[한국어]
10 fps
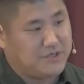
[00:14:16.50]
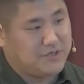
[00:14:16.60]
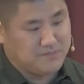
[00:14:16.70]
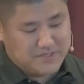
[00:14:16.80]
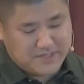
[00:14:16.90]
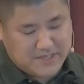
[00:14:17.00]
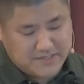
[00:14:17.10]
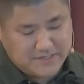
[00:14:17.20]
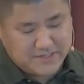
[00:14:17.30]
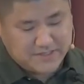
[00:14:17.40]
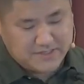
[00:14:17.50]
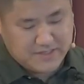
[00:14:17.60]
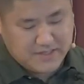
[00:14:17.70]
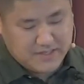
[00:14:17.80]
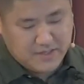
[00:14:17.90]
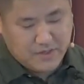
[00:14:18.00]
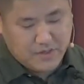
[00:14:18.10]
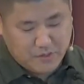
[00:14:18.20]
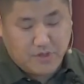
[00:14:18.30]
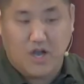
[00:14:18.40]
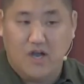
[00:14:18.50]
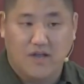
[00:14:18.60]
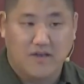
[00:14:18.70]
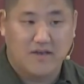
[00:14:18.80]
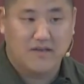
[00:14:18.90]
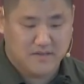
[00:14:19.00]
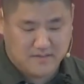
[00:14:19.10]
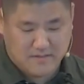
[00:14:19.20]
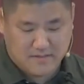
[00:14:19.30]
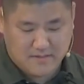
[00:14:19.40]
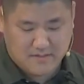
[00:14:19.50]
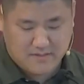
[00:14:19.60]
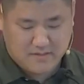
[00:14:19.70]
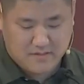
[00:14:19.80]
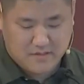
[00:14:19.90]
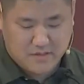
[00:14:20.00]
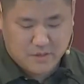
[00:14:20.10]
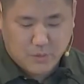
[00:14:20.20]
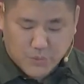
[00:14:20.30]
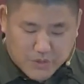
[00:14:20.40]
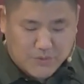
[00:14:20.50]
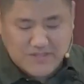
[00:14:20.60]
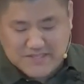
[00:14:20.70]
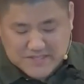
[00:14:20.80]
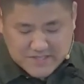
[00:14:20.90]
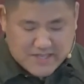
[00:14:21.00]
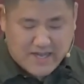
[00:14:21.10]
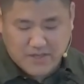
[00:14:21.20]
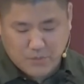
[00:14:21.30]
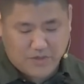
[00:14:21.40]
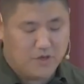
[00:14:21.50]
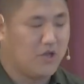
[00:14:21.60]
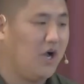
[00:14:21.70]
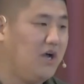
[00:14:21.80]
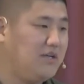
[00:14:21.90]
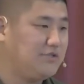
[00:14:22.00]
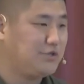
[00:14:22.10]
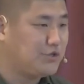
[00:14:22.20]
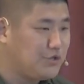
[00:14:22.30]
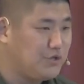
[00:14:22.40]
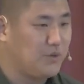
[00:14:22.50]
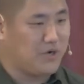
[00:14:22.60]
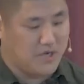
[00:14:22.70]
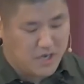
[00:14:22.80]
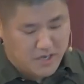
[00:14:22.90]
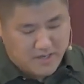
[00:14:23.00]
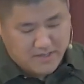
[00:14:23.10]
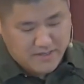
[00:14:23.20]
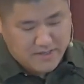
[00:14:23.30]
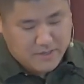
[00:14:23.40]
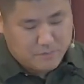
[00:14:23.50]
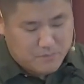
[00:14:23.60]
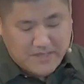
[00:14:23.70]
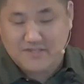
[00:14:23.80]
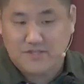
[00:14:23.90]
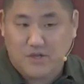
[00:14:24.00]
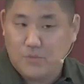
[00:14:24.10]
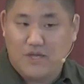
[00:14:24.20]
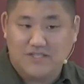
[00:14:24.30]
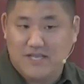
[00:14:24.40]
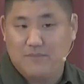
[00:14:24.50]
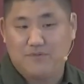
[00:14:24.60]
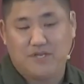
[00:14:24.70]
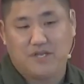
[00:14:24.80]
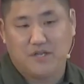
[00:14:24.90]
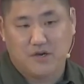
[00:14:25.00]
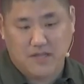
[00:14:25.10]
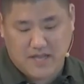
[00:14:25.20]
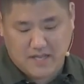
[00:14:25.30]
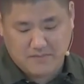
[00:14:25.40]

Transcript: 선하심을 알게 되면 우리의 상황을 가지고 하나님을 보는 것이 아니라 하나님을 하나님의 선하심을 통해서 우리의 상황을 보게 됩니다.